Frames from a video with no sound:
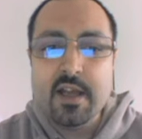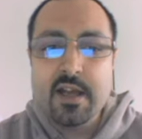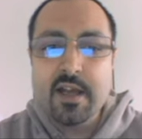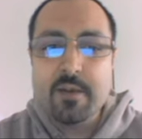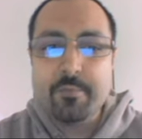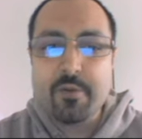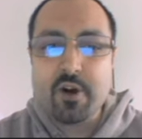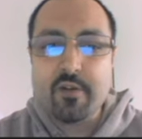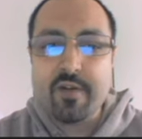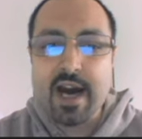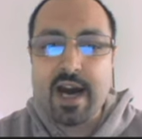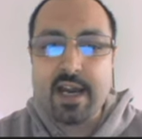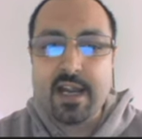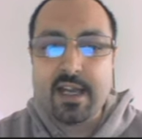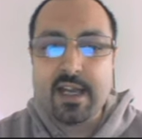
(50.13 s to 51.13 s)

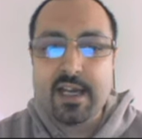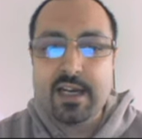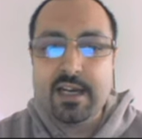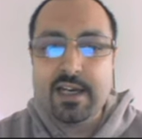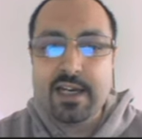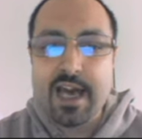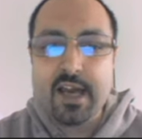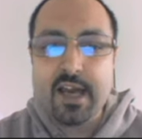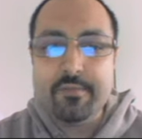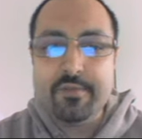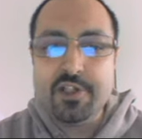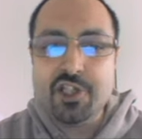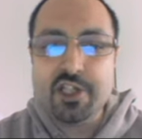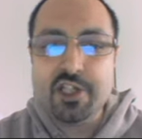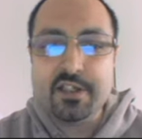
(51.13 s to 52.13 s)
provare il live
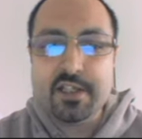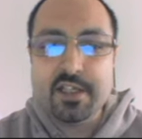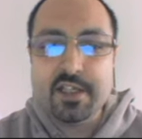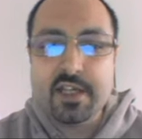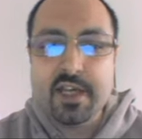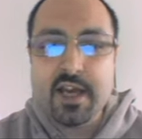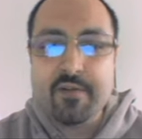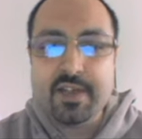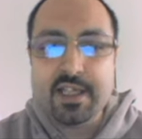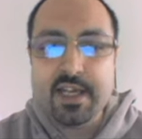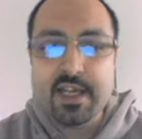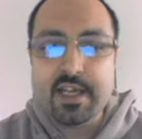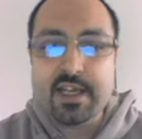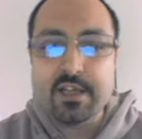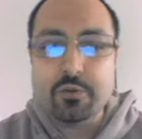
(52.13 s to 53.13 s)
cd e
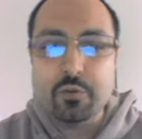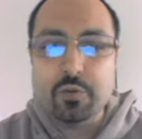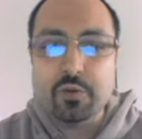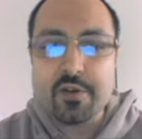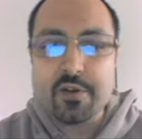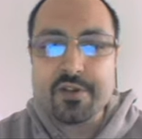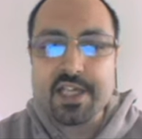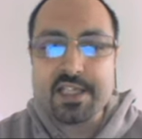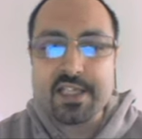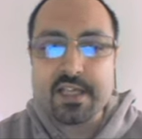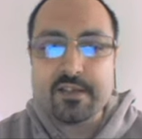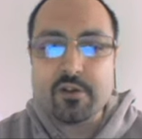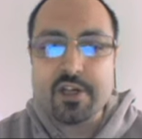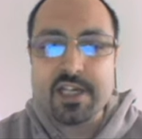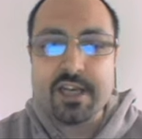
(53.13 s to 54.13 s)
vedere che tutto sia
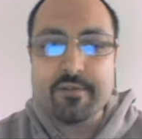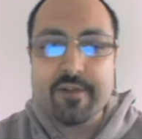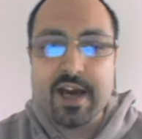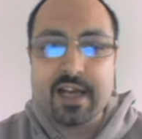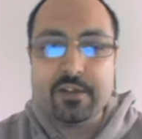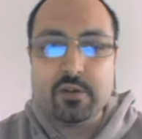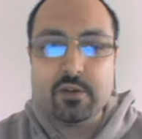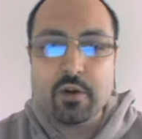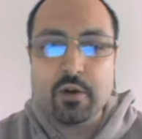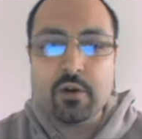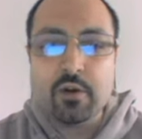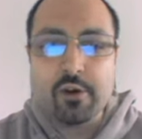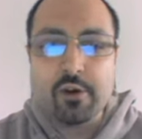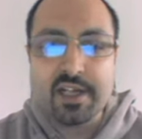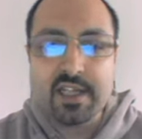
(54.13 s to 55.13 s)
stato rilevato
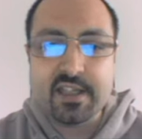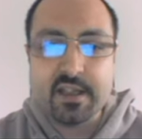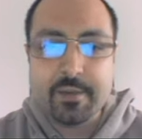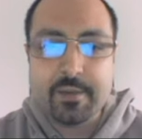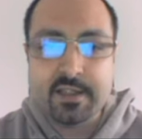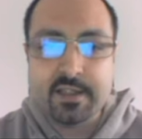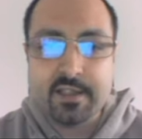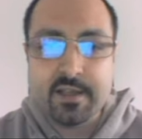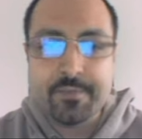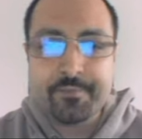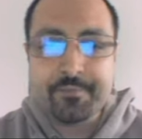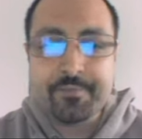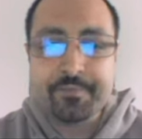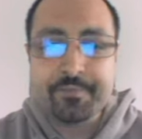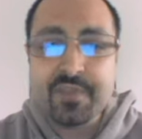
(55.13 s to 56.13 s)

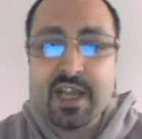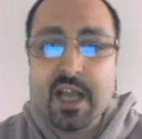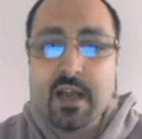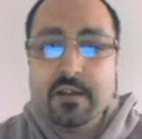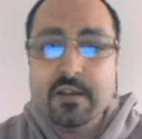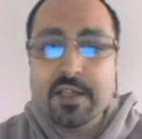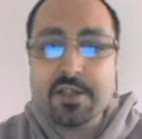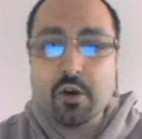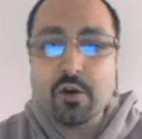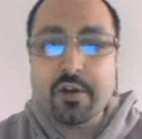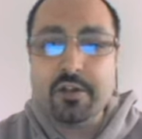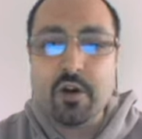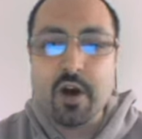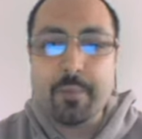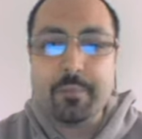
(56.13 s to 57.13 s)
correttamente. Di
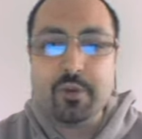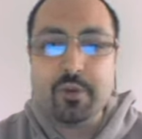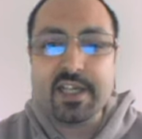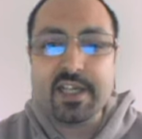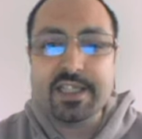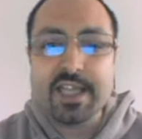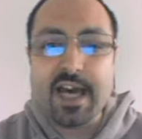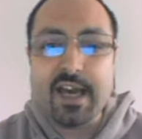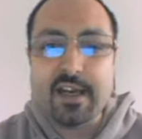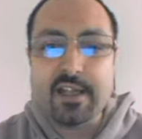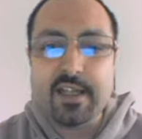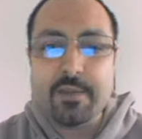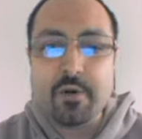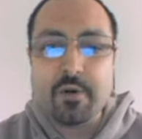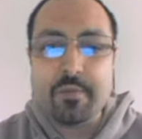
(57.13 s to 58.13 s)
solito a poter dare
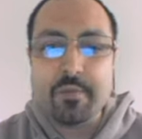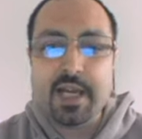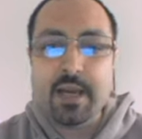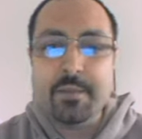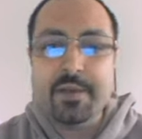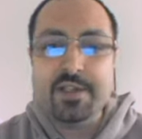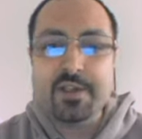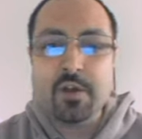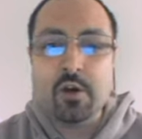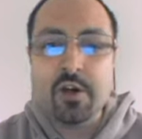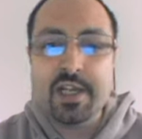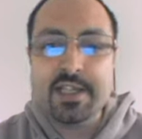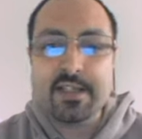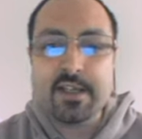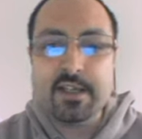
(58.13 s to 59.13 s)
dei problemi sono
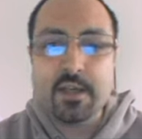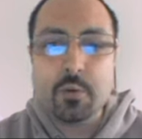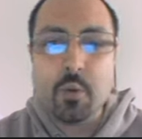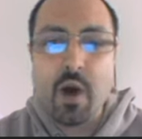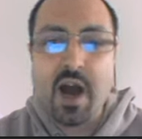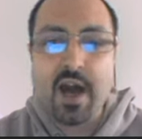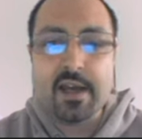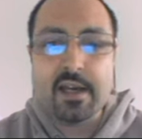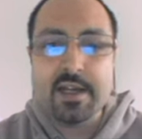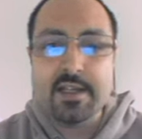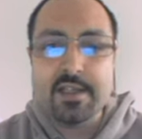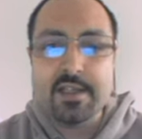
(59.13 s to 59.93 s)
le schede wireless,